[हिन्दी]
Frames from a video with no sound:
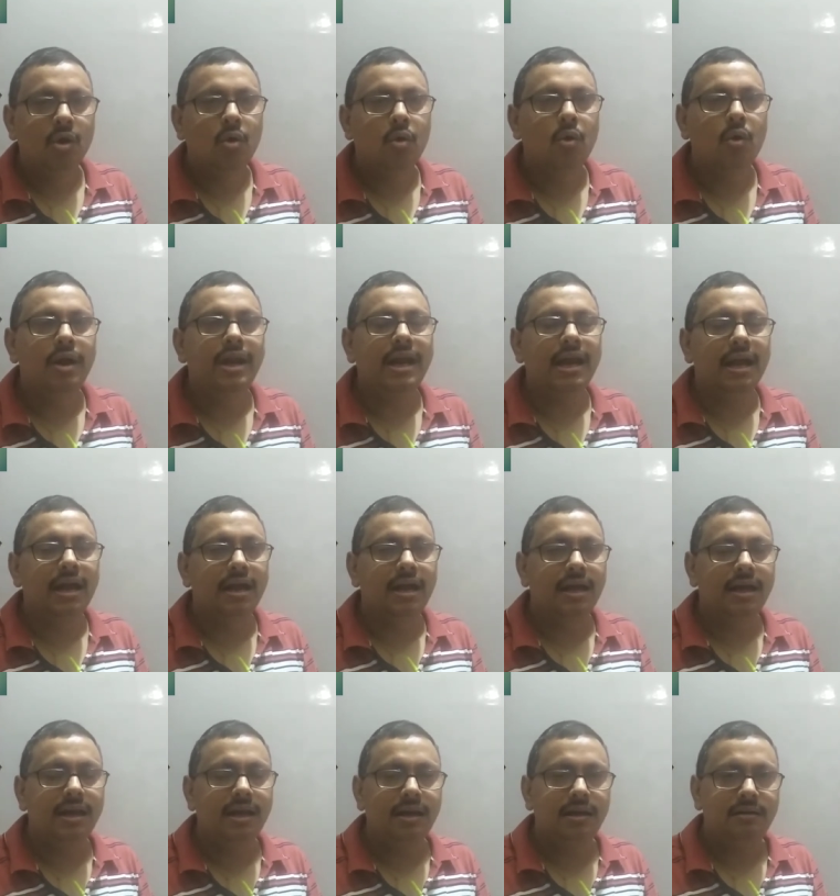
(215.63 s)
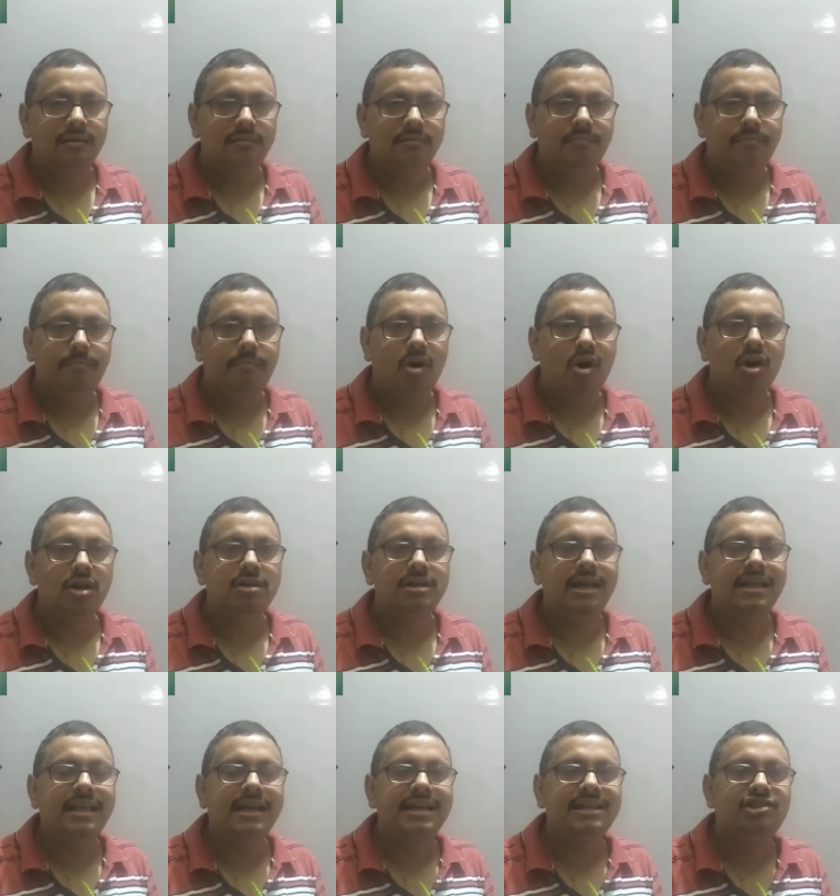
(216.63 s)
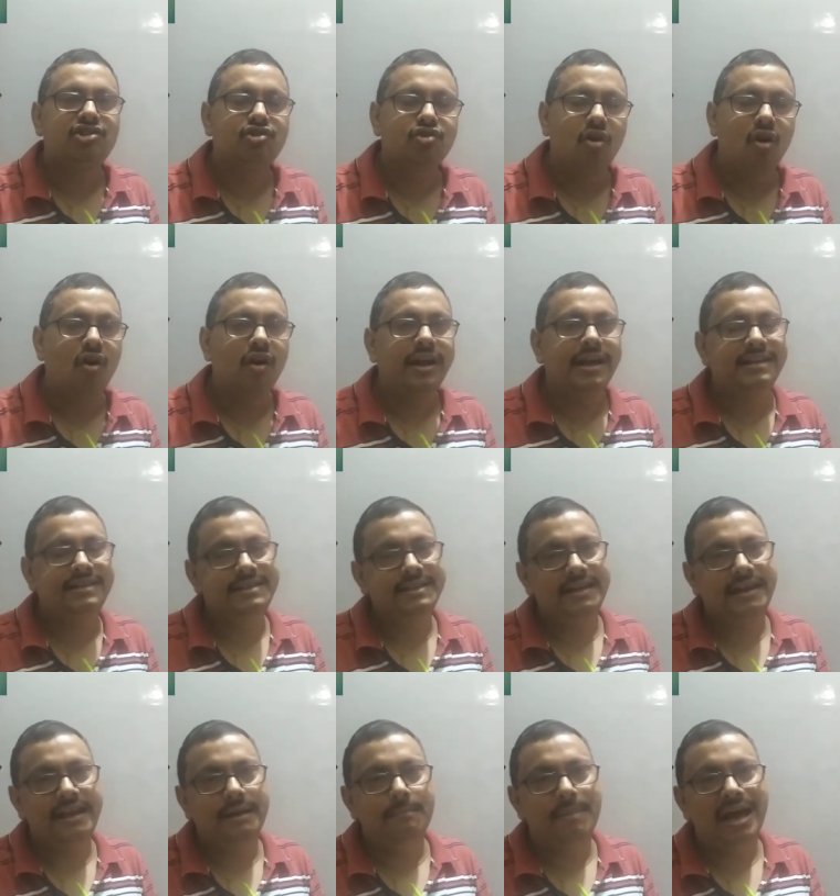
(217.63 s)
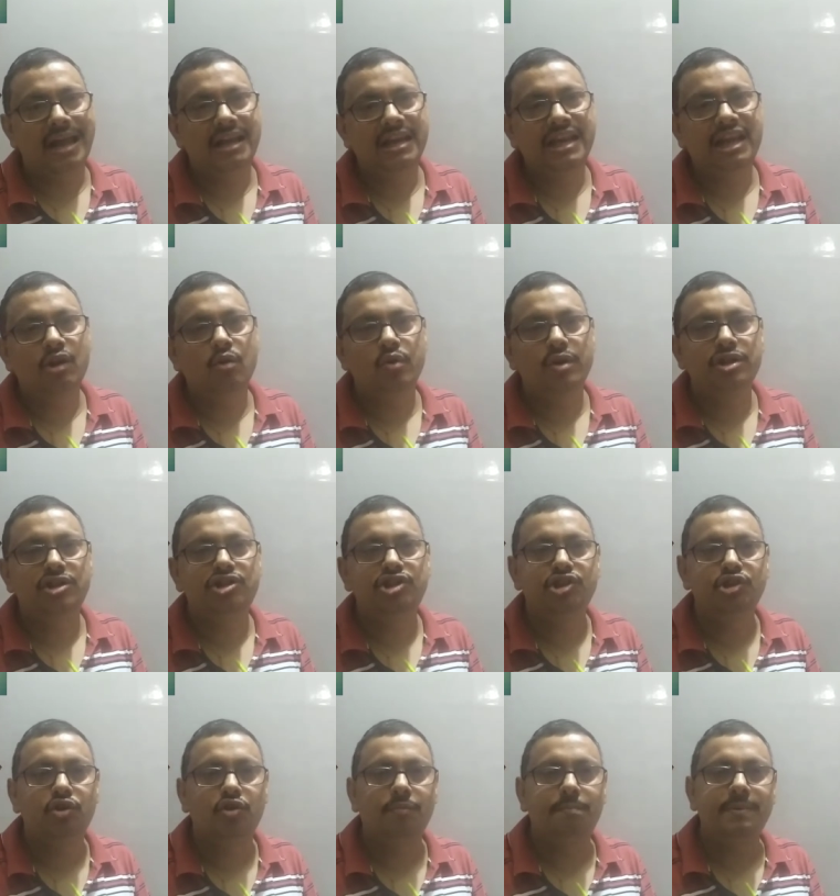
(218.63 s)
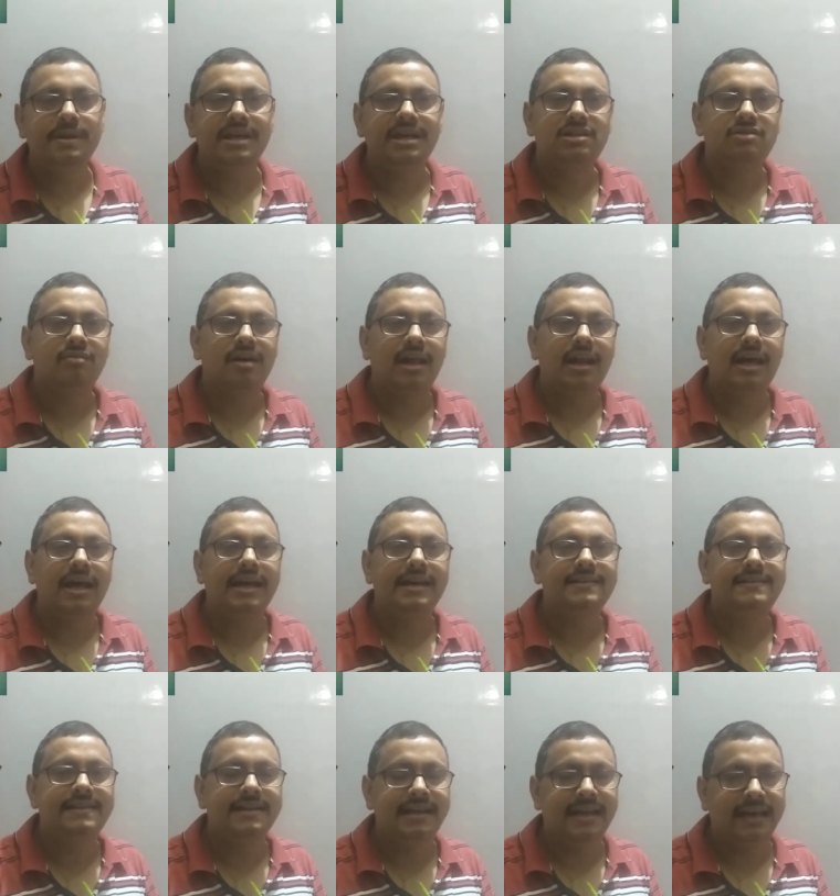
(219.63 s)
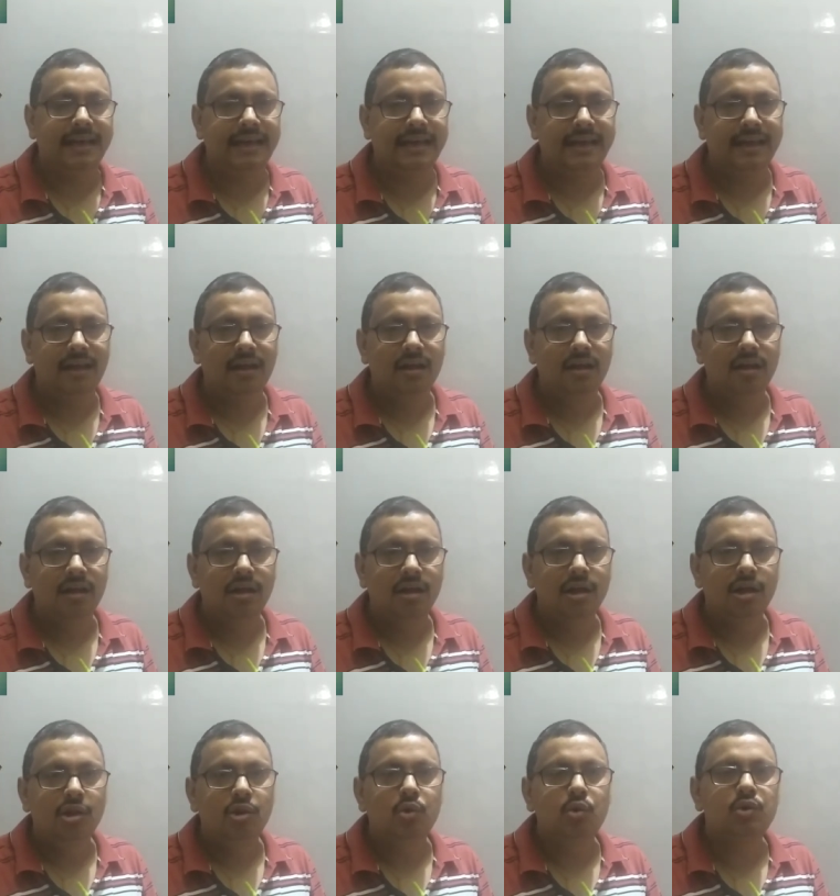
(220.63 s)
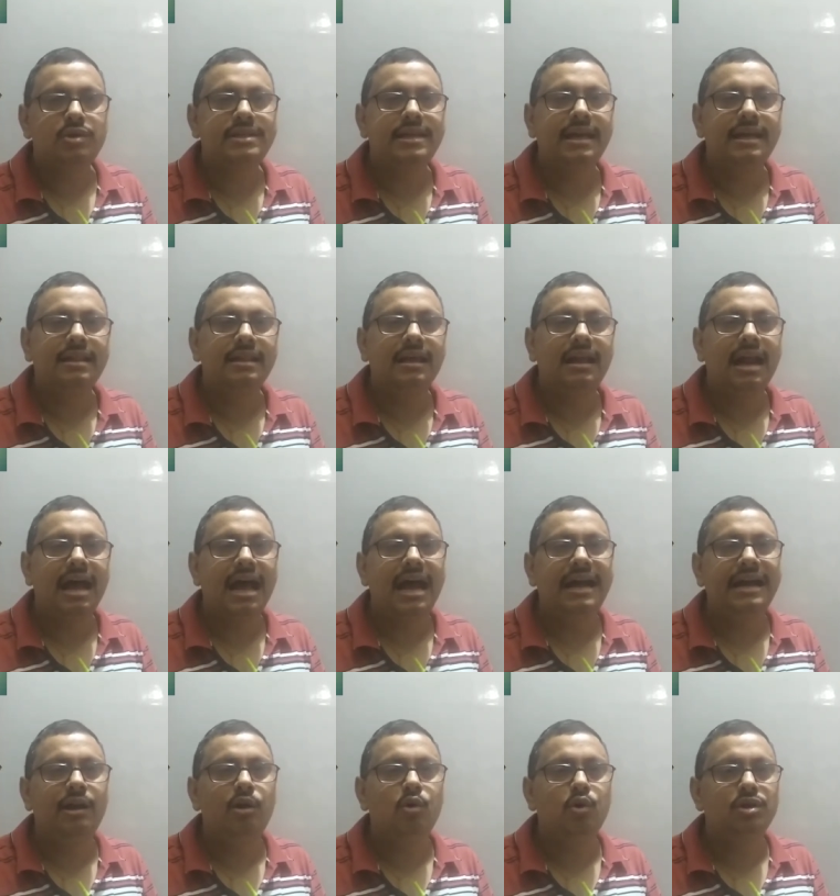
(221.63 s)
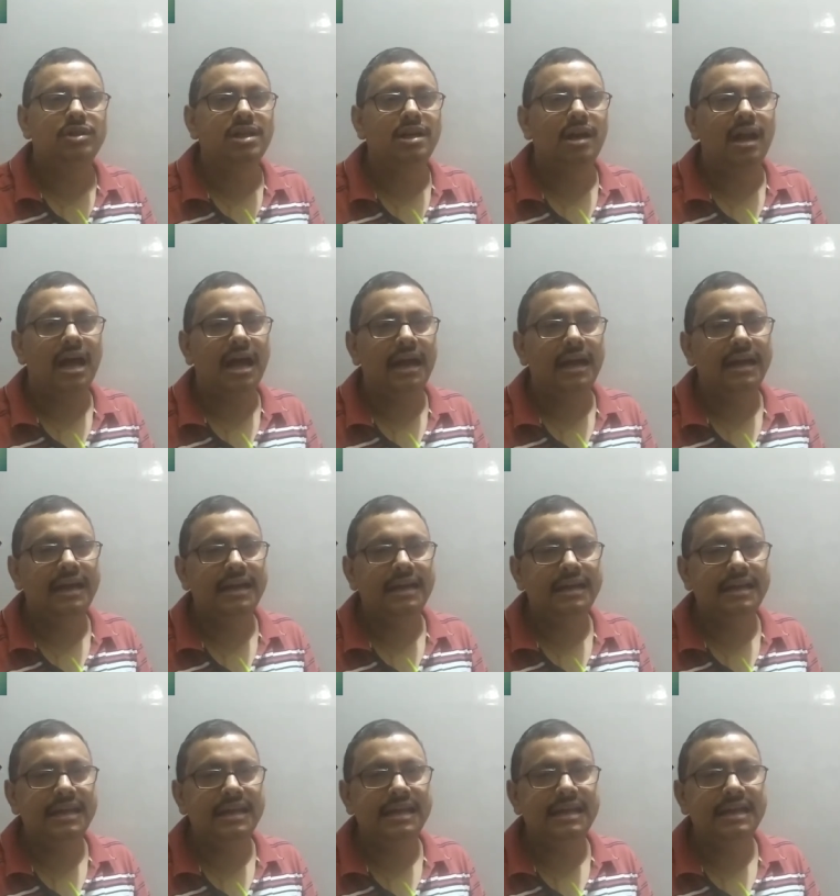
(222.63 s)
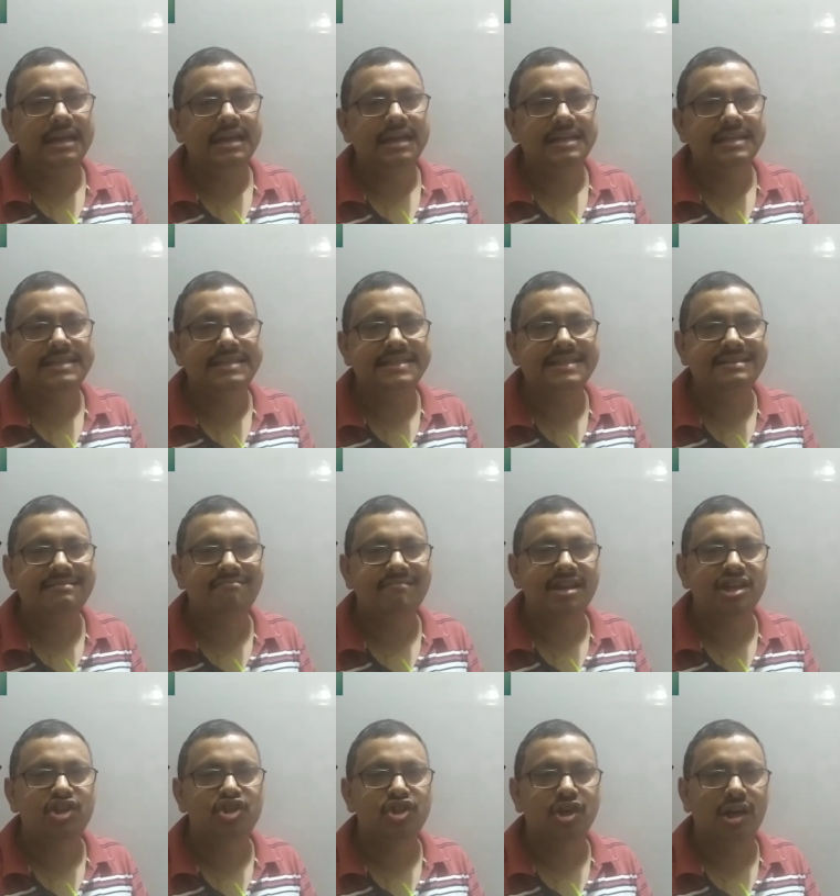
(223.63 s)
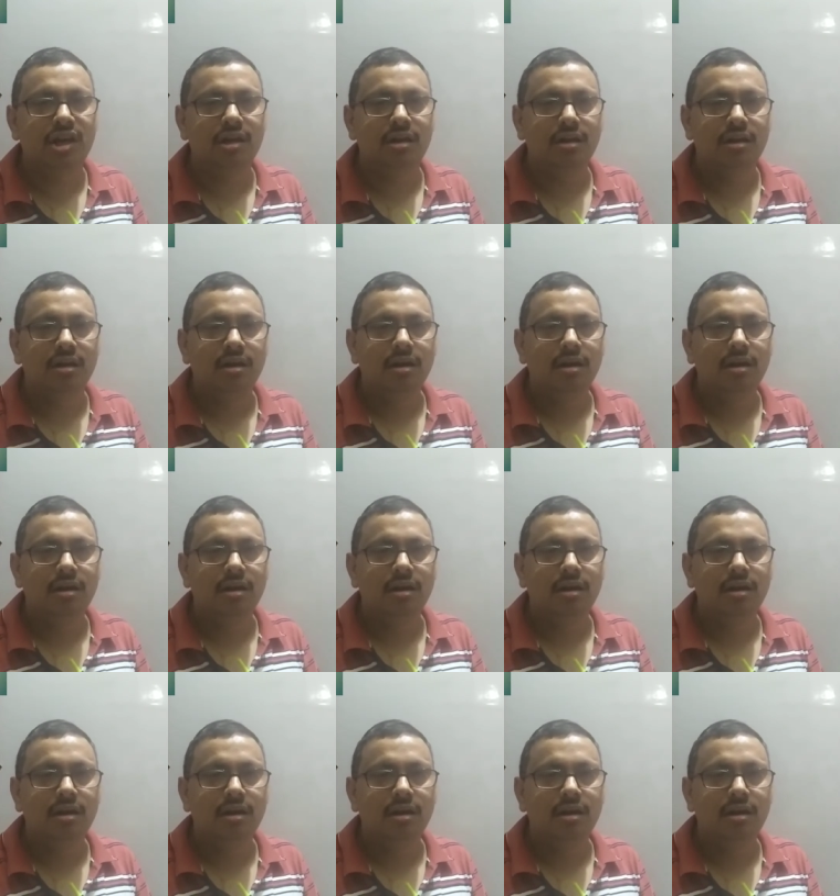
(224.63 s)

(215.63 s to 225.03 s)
कोई अगर बहुत ज़्यादा स्ट्रॉन्ग एसिड है मान लीजिए कोई जीरो पी वाला एसिड है तो उसके अंदर हाइड्रोजन आयन की कंसेंट्रेशन